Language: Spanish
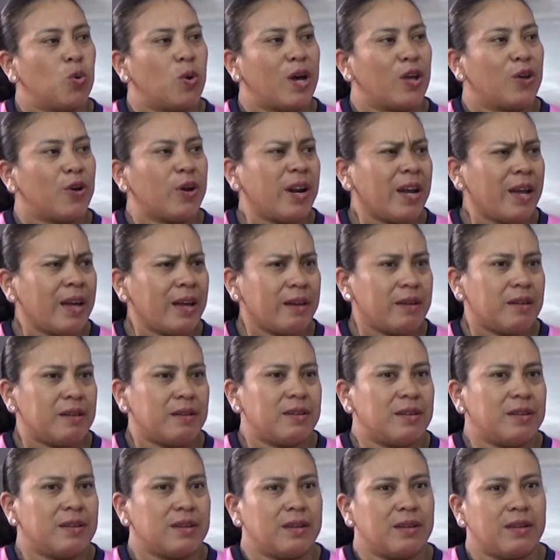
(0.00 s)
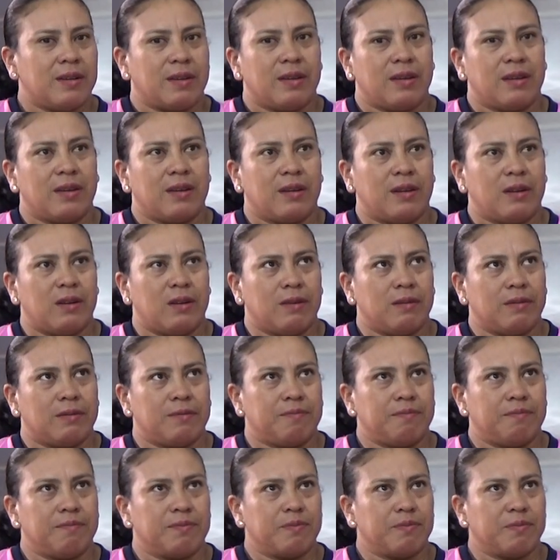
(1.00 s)
jugadora, eh,
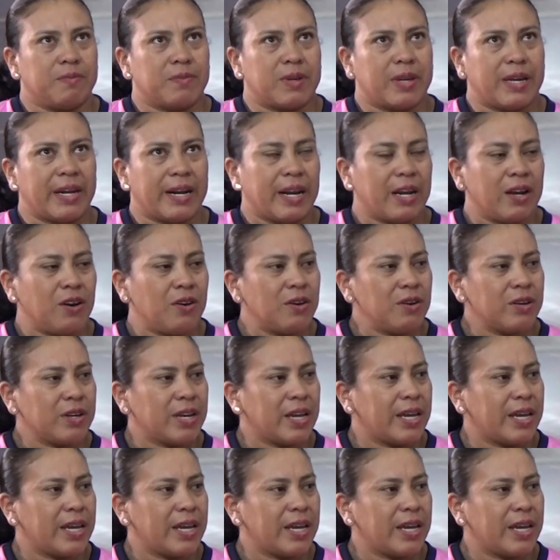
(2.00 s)
Creo